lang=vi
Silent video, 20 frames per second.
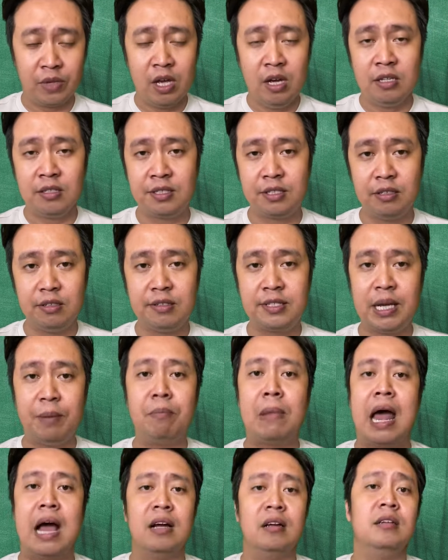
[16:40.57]
sự xâm
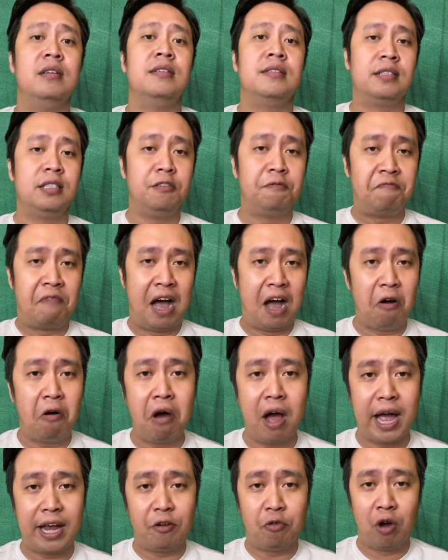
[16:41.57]
lăng, sự phá
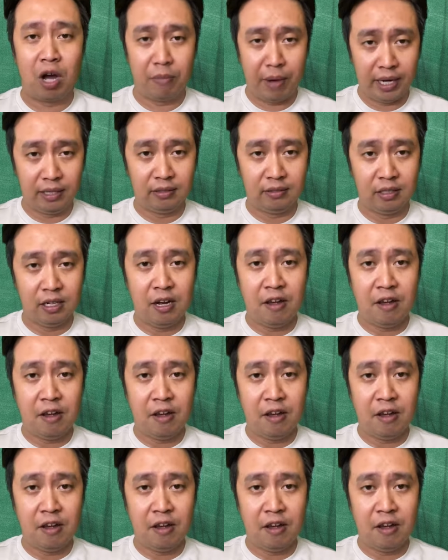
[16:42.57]
hoại hòa bình,